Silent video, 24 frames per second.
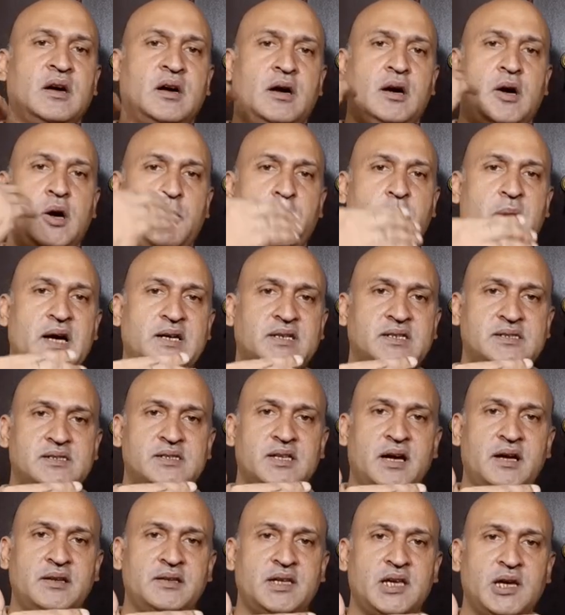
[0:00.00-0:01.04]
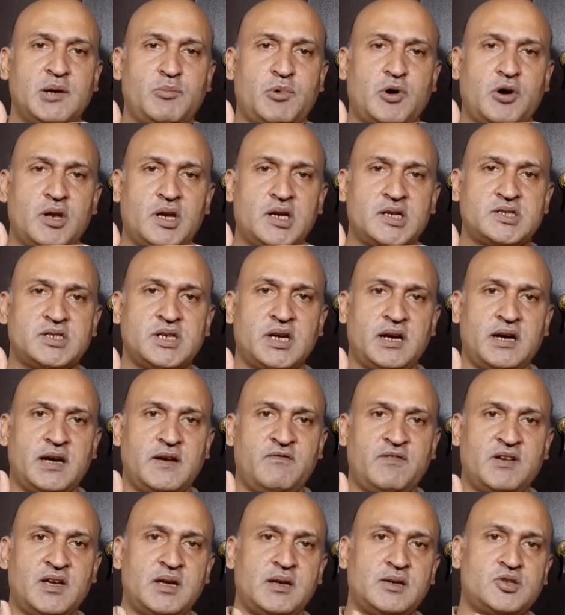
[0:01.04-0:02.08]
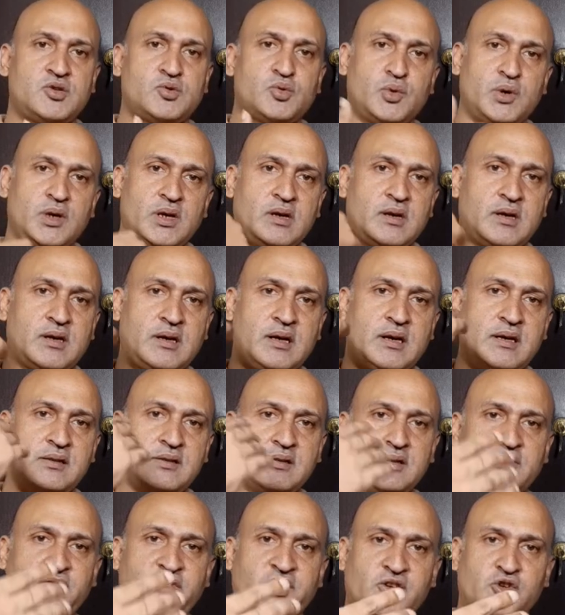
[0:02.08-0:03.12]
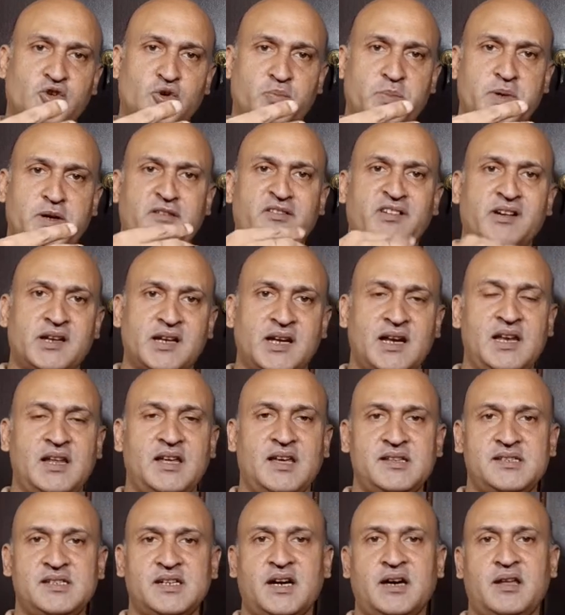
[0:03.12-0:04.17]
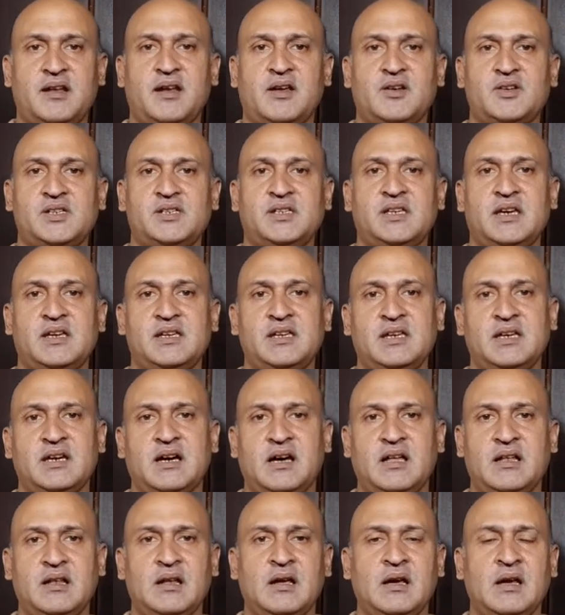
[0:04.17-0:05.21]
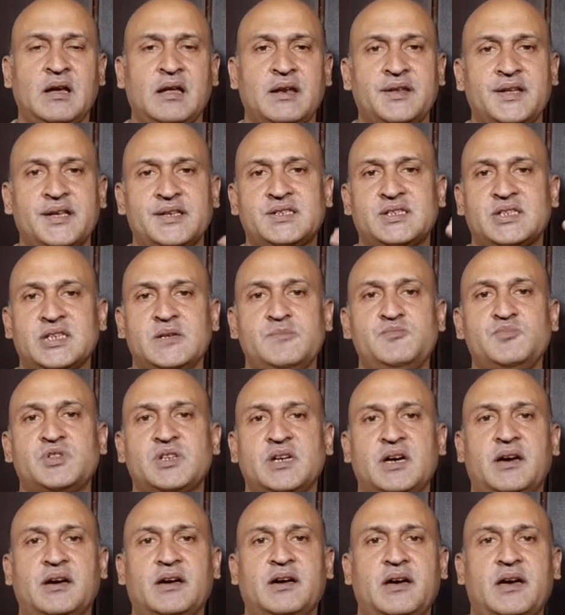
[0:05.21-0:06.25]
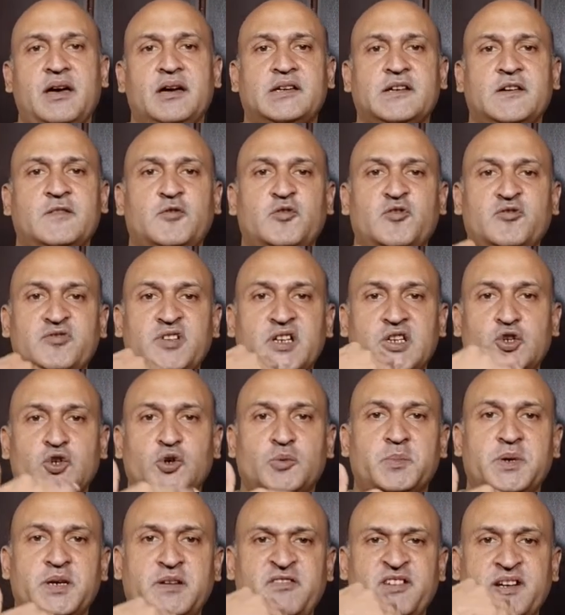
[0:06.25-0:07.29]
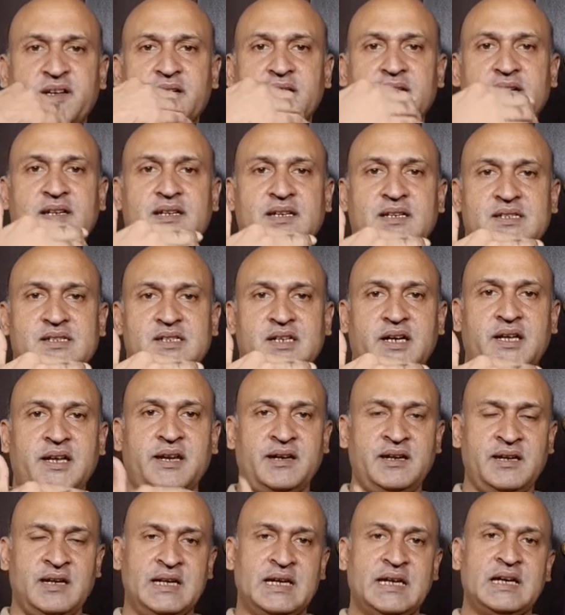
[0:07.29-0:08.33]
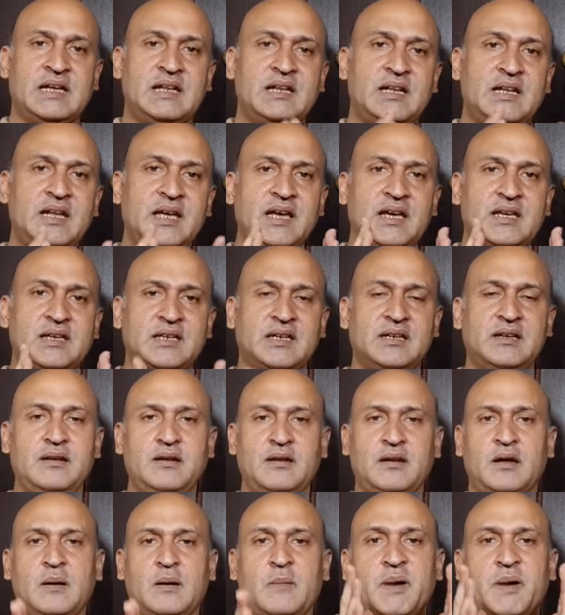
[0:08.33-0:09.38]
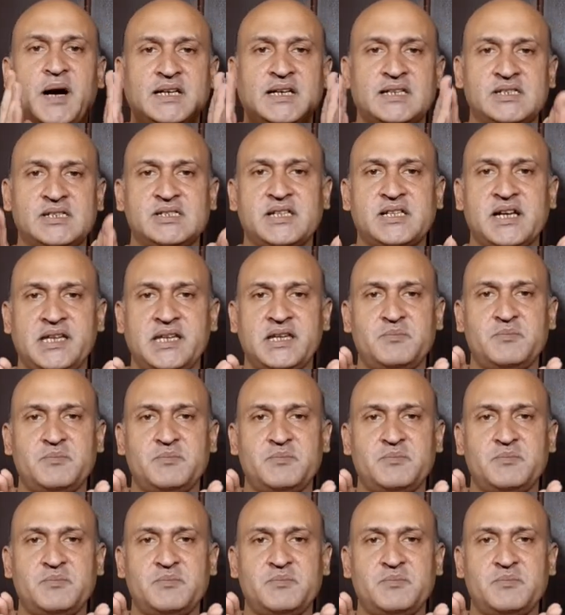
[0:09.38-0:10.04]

और पाकिस्तान के बॉलर छाए हुए हैं सुहेल खान विकटों पर विकटें लिए जा रहे हैं यही हाल नसीम शाह का है कि वो विकटों पर विकटें लिए जा रहे हैं लेकिन पाकिस्तानी